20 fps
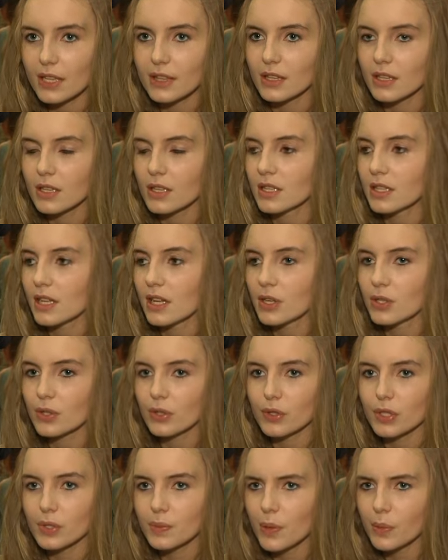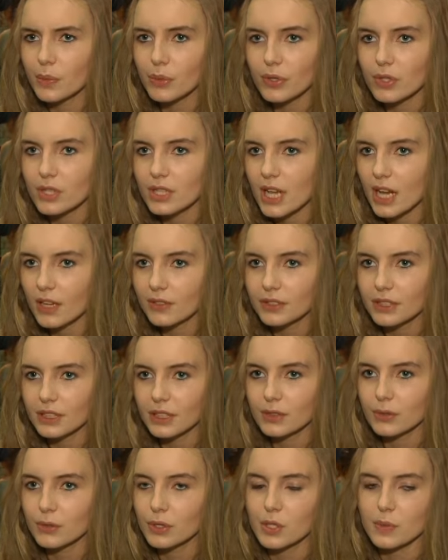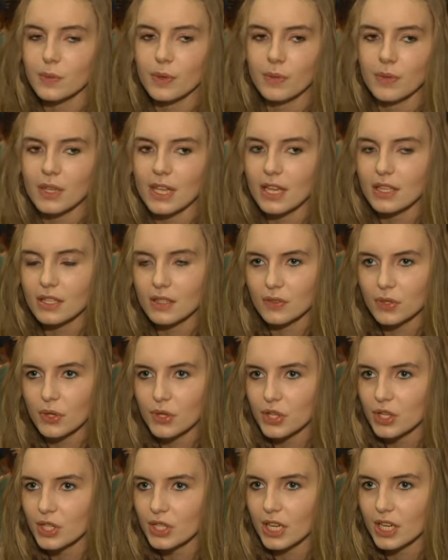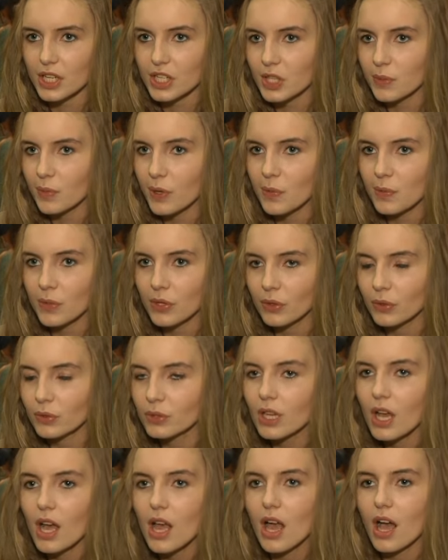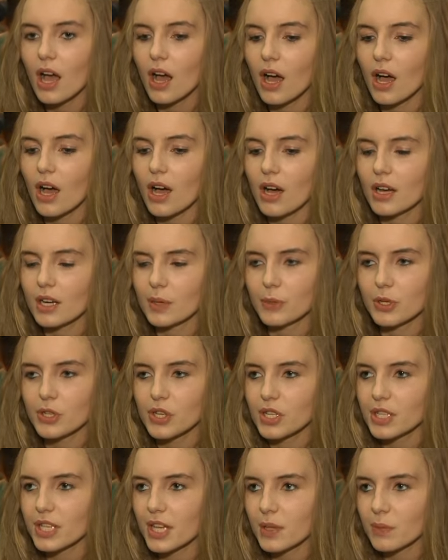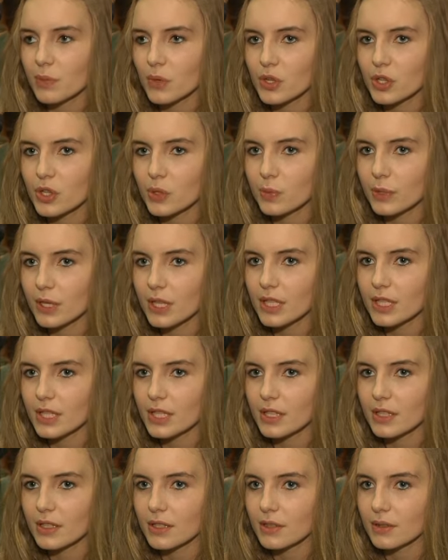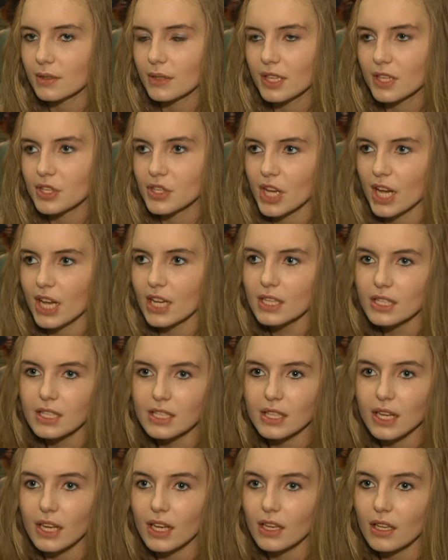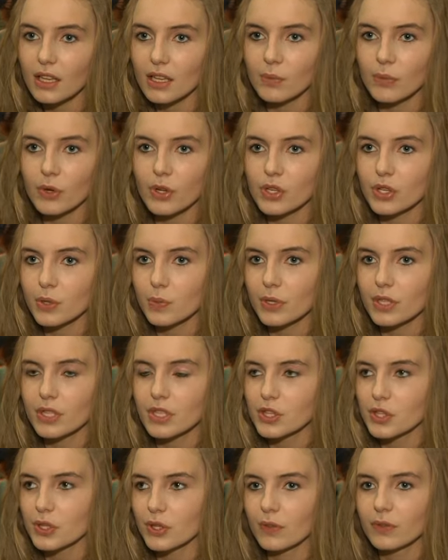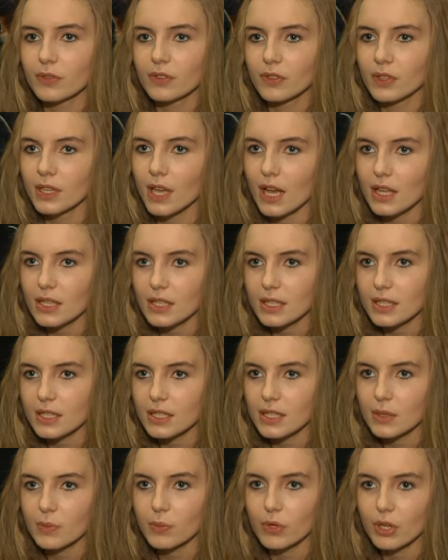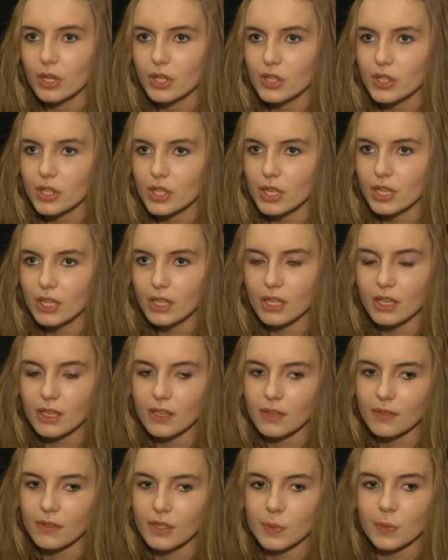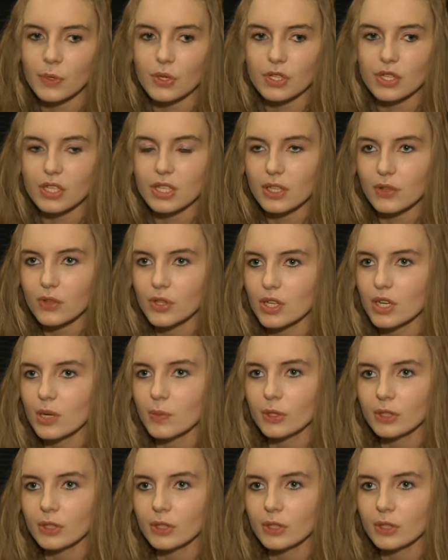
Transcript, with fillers: Normal uykumuzu alamıyoruz. Çünkü ertesi gün ne olacağını bilmiyoruz. Her şey her an değişiyor. Gün içinde bir iş bir saat sürebiliyor. 12 saat ve hatta